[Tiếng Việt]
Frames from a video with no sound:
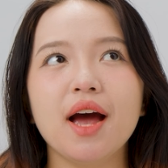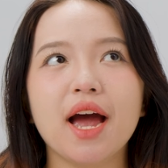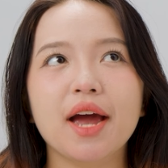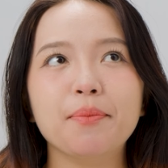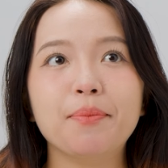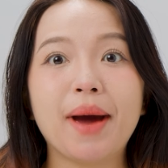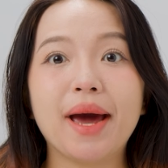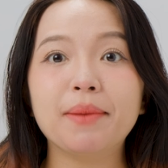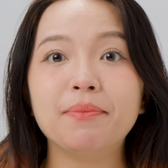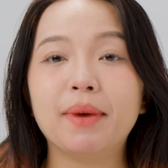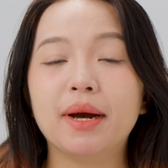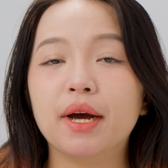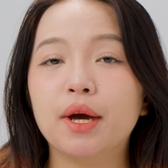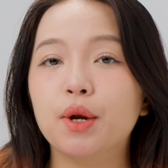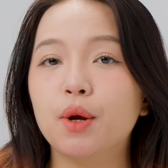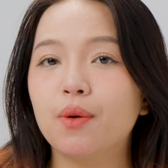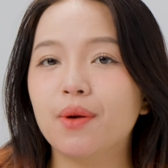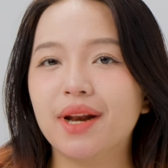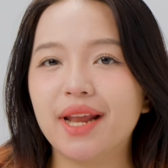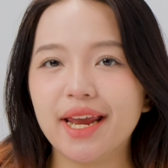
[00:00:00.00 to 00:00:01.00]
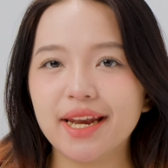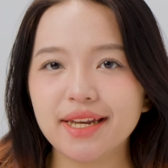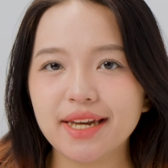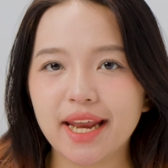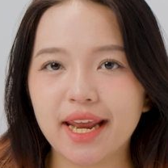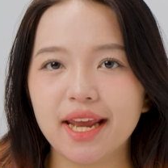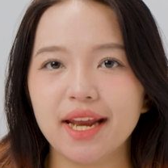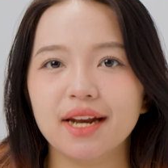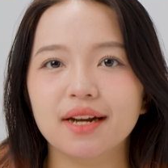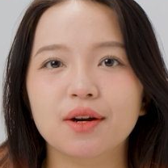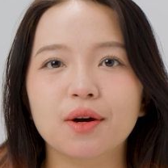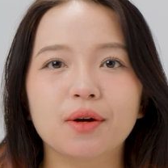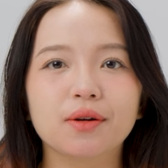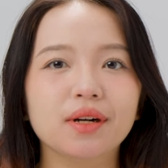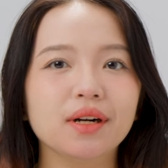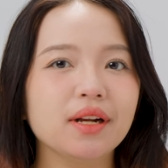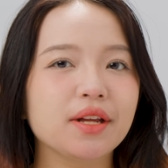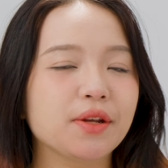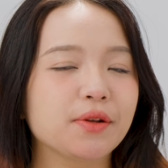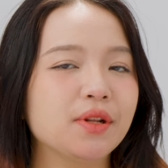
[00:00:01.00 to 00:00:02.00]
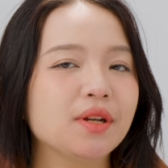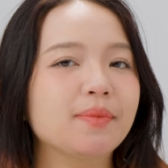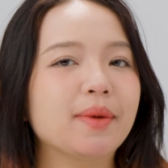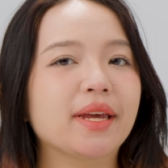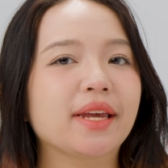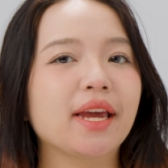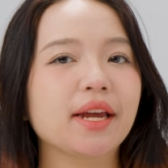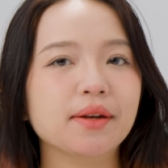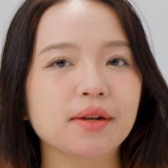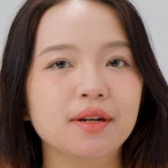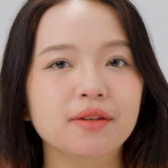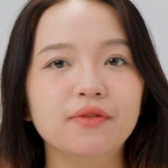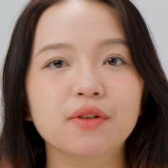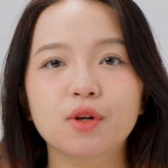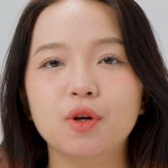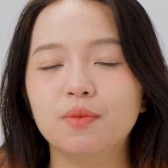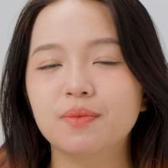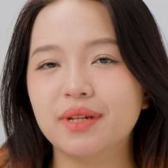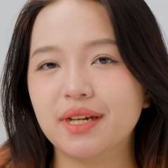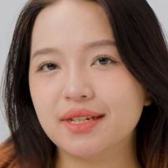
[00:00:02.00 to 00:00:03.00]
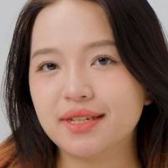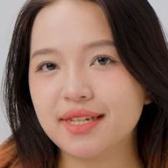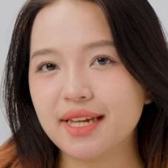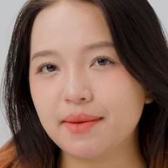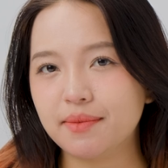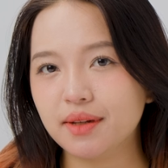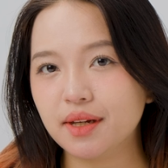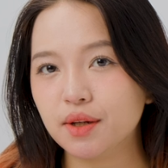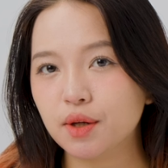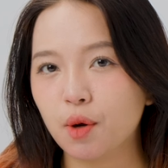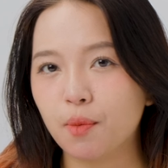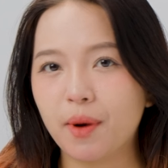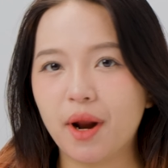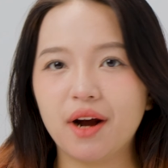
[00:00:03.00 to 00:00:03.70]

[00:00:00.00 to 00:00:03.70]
iPad màn hình OLED nè, rồi rất là nhiều thiết bị khác nữa và cùng chờ xem tin đồn cồn